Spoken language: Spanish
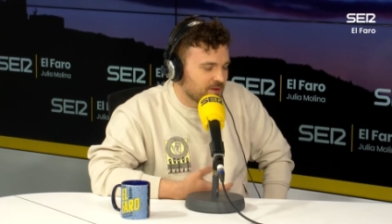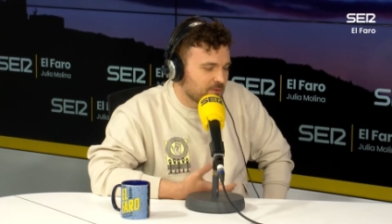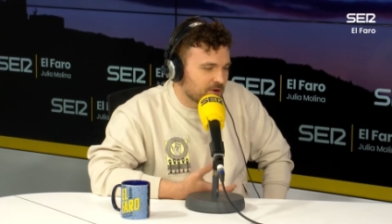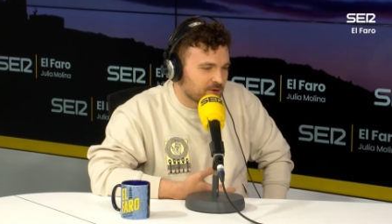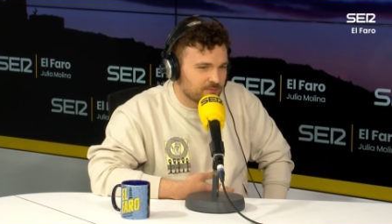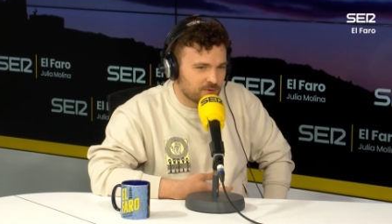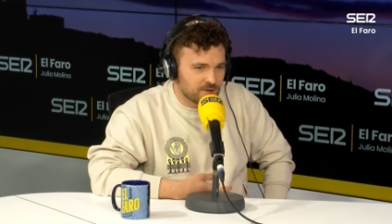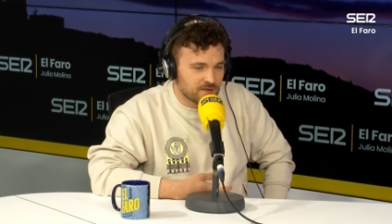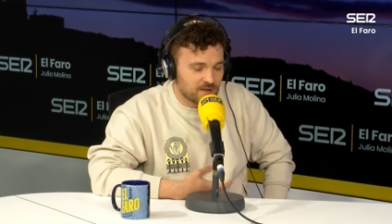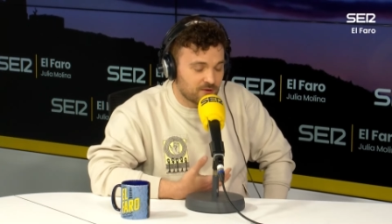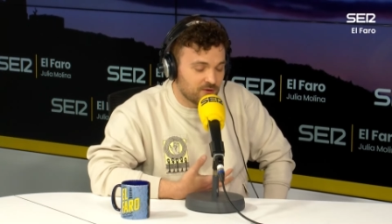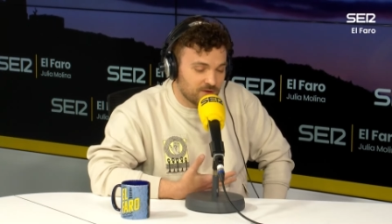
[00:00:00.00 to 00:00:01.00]
bueno, pues
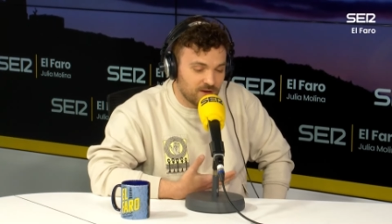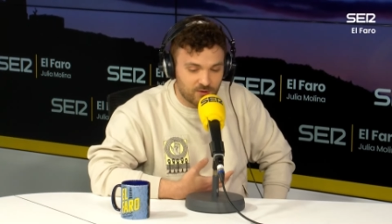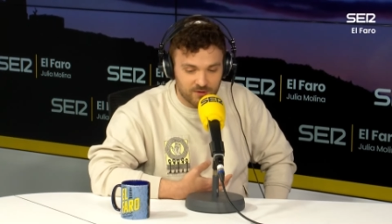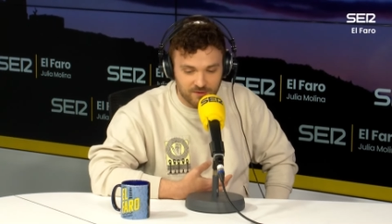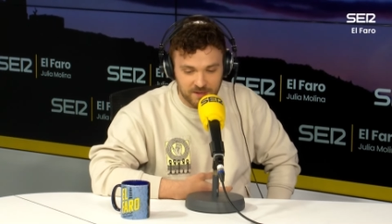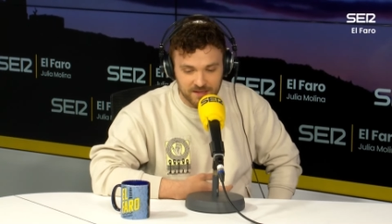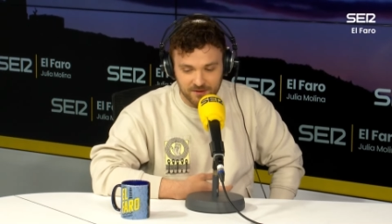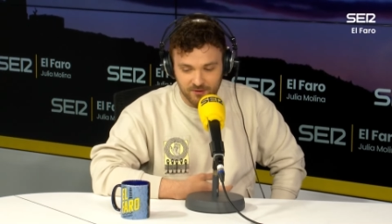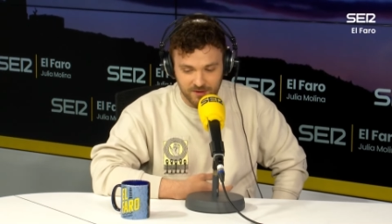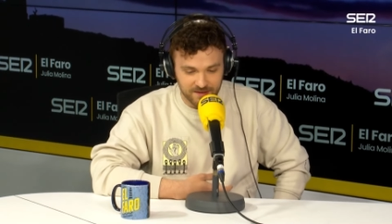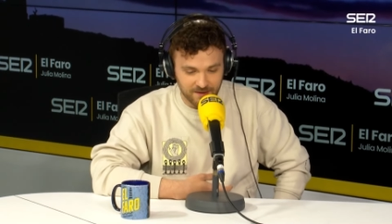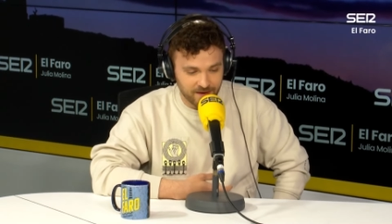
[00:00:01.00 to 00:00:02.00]
es algo en lo que todavía tengo
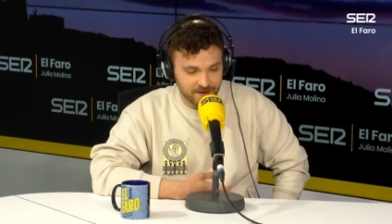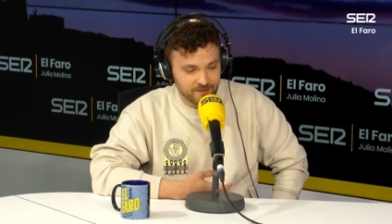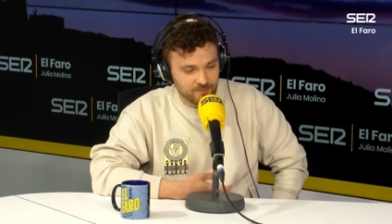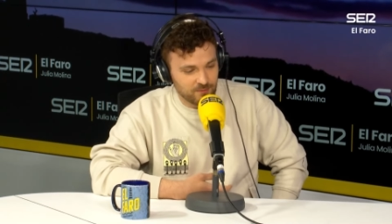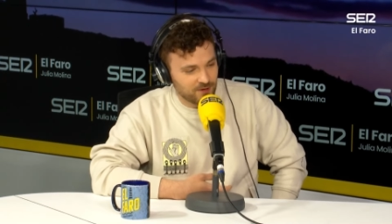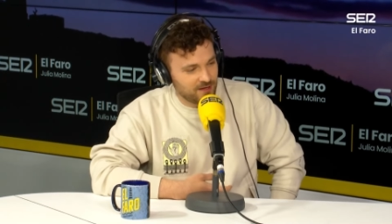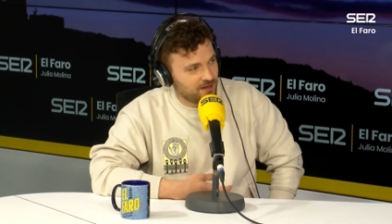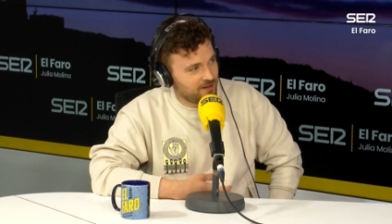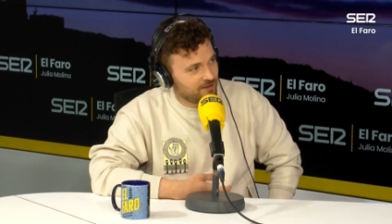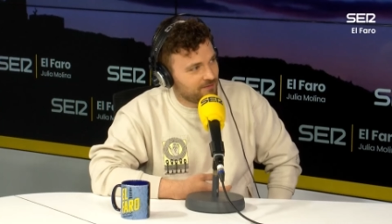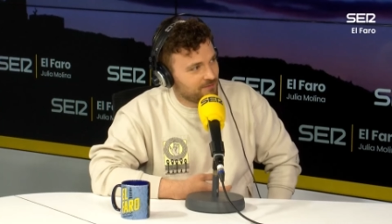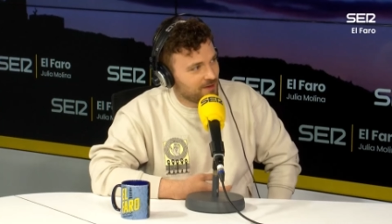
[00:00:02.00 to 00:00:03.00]
que trabajar,
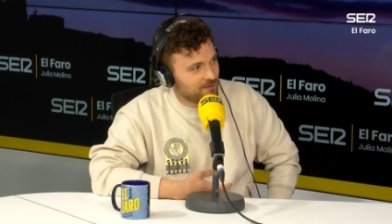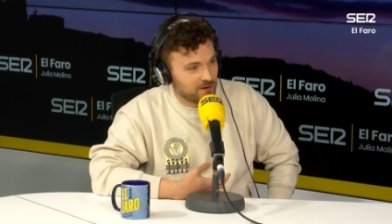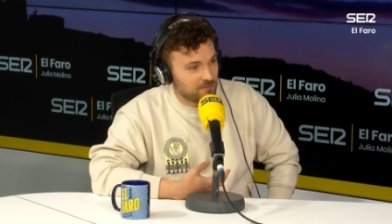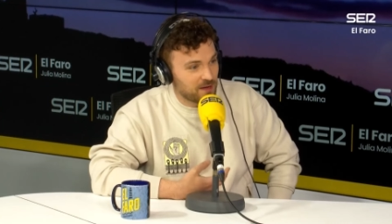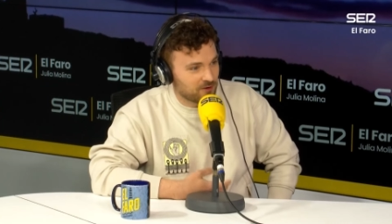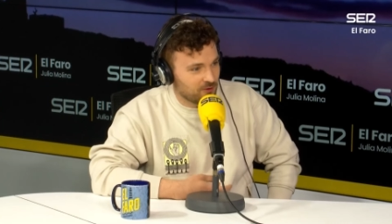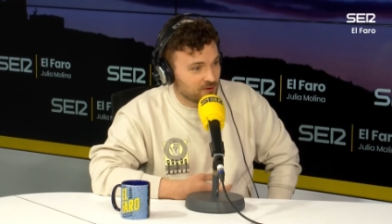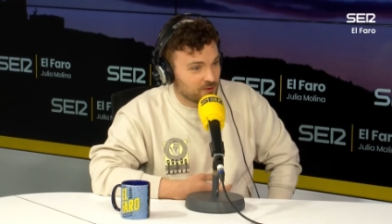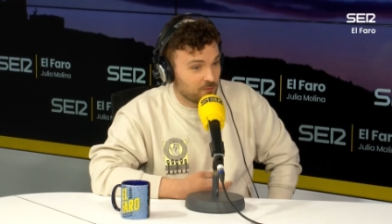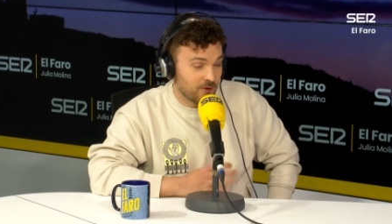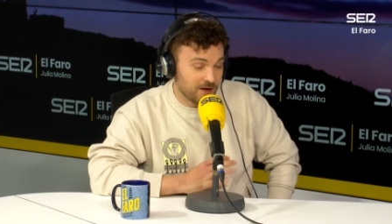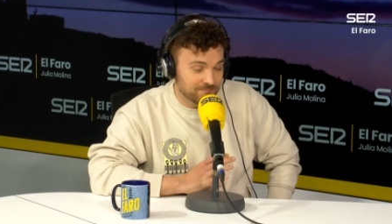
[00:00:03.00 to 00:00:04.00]
porque al primer no es
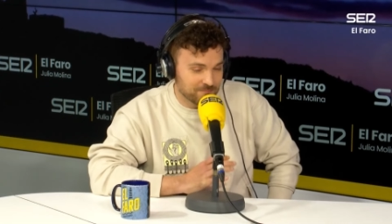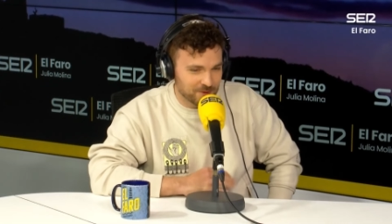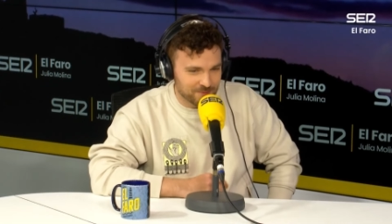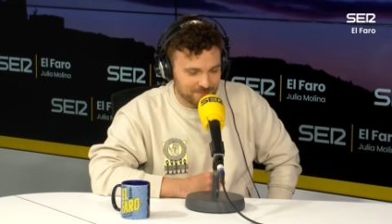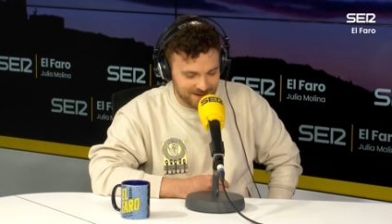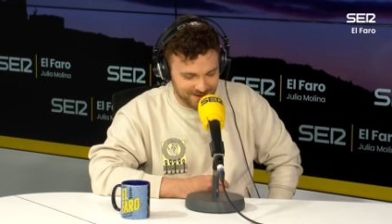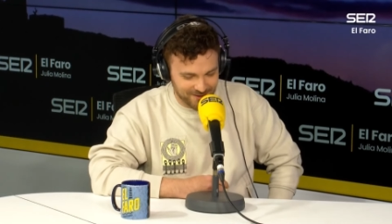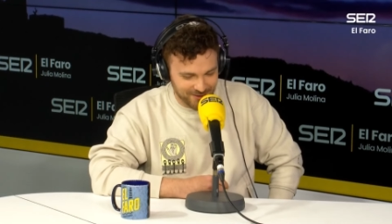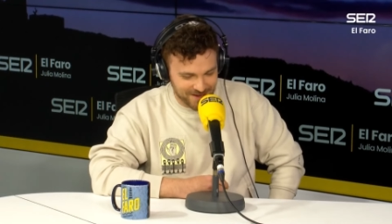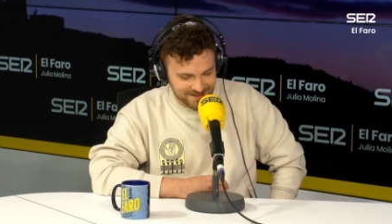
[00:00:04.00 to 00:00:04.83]
como, ah, bueno, vale, ok.